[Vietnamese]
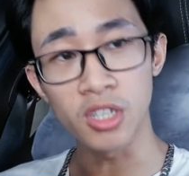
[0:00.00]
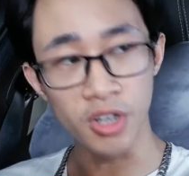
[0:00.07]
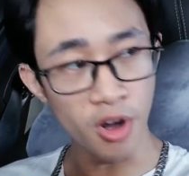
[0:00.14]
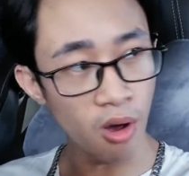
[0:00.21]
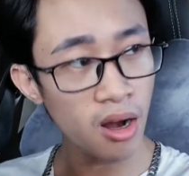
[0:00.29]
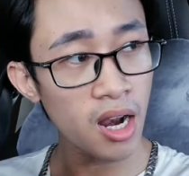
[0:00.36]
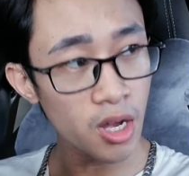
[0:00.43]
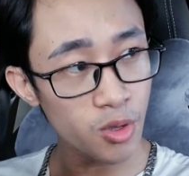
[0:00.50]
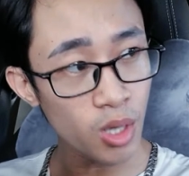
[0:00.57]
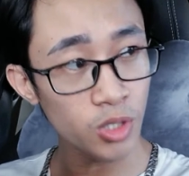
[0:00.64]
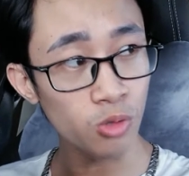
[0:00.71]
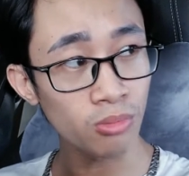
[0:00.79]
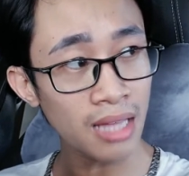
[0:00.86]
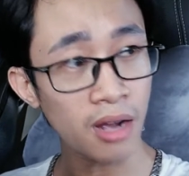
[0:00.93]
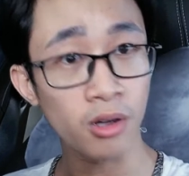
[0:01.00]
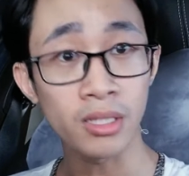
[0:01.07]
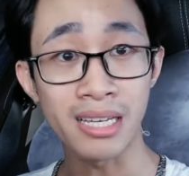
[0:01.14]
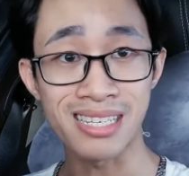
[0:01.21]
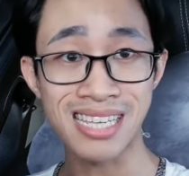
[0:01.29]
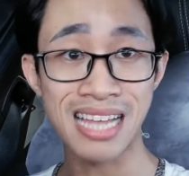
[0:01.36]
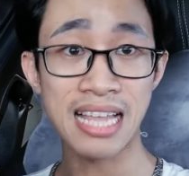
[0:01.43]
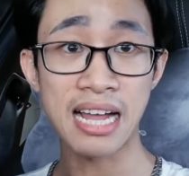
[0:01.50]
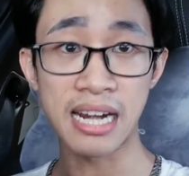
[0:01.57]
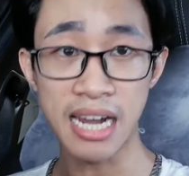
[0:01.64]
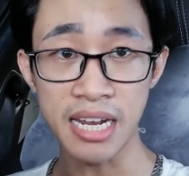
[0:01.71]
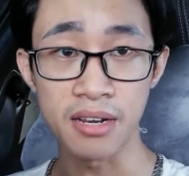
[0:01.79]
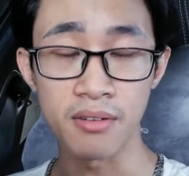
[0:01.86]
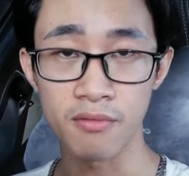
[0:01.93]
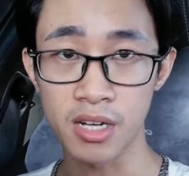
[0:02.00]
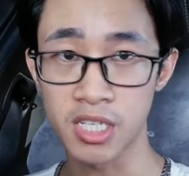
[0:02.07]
Từ đó lợi nhuận chúng ta có thể gia tăng lên